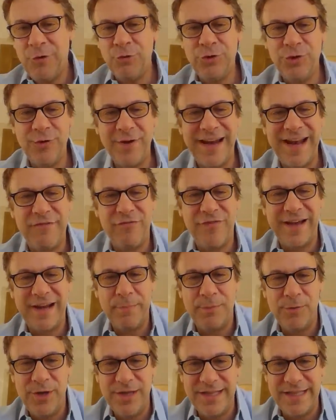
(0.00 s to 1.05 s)
continuerà a
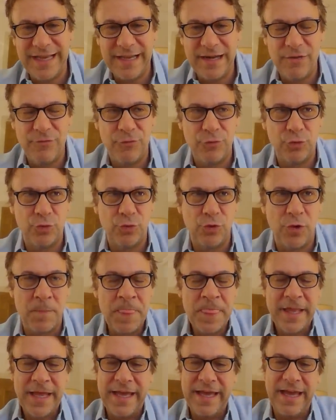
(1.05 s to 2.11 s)
fare politica nel
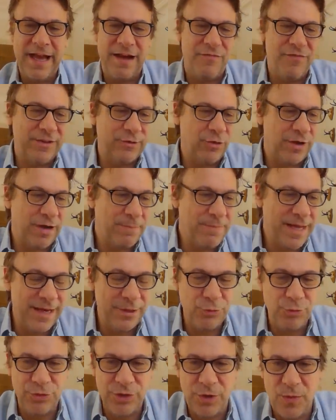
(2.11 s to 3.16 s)
futuro e ha fatto
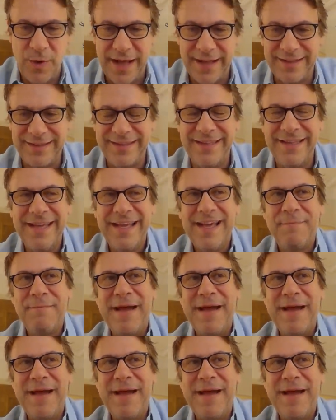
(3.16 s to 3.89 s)
arrabbiare tutti quanti.